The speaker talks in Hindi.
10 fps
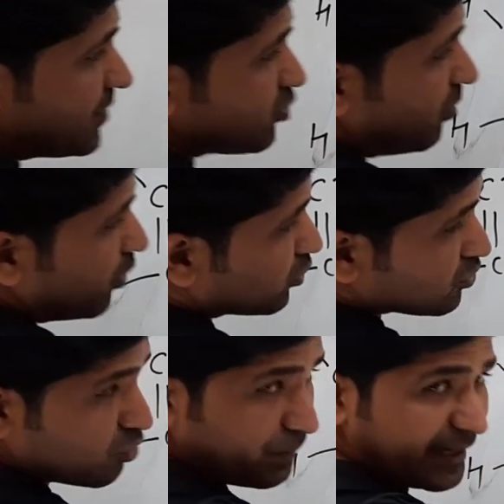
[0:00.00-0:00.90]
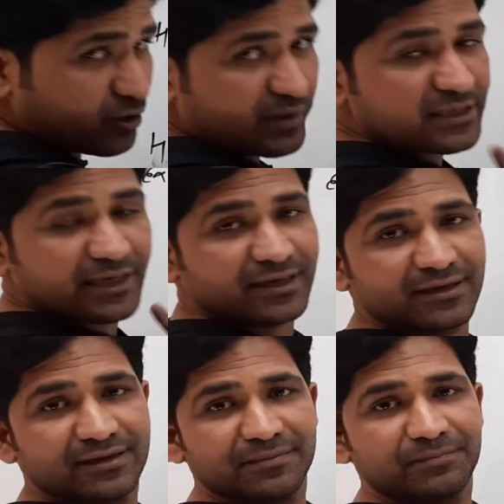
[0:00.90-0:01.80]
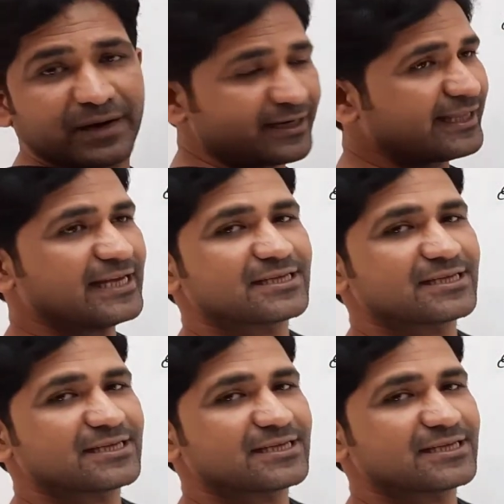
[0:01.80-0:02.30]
इसको मोड़ दो इसको पलट दो ऐसे पलट दिया